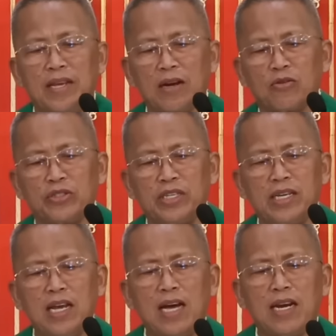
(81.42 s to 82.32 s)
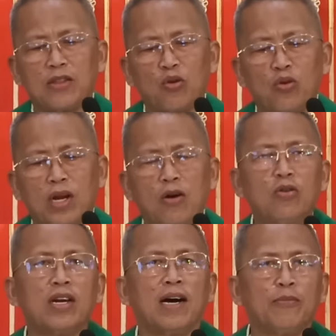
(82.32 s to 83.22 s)
Niya kung sigihan na ito
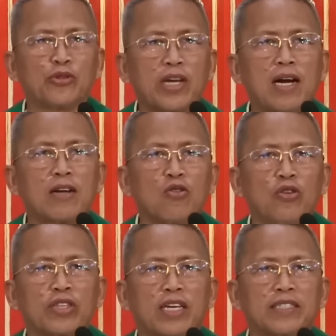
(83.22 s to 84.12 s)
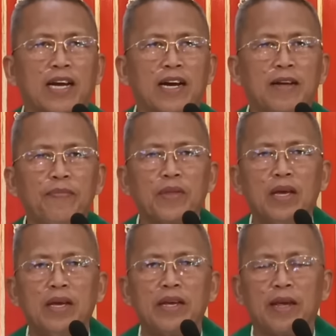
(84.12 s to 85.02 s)
kunahon na musangko ta sa
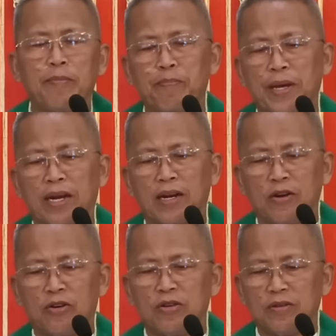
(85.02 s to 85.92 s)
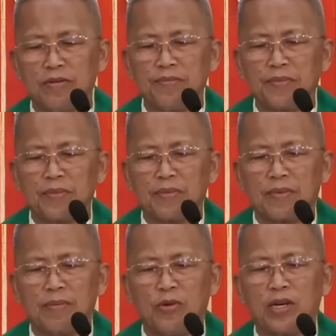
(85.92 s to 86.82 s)
impyerno.
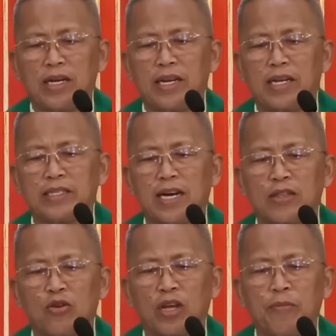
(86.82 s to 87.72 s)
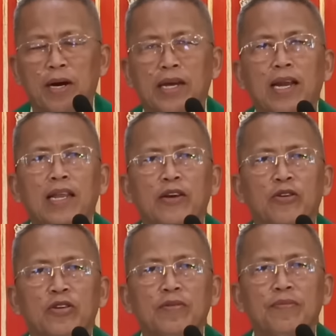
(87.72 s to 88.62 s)
Muna diri sa atong
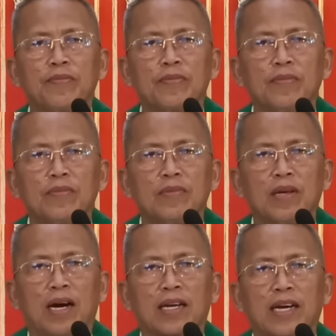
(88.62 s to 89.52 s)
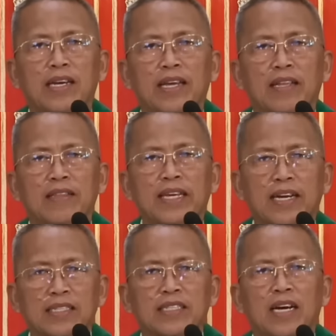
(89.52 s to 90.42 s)
ebanghelyo ang kaning
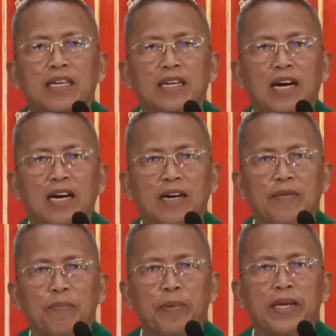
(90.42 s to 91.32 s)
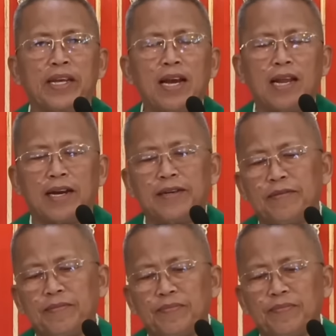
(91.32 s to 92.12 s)
tikasan nga pinialan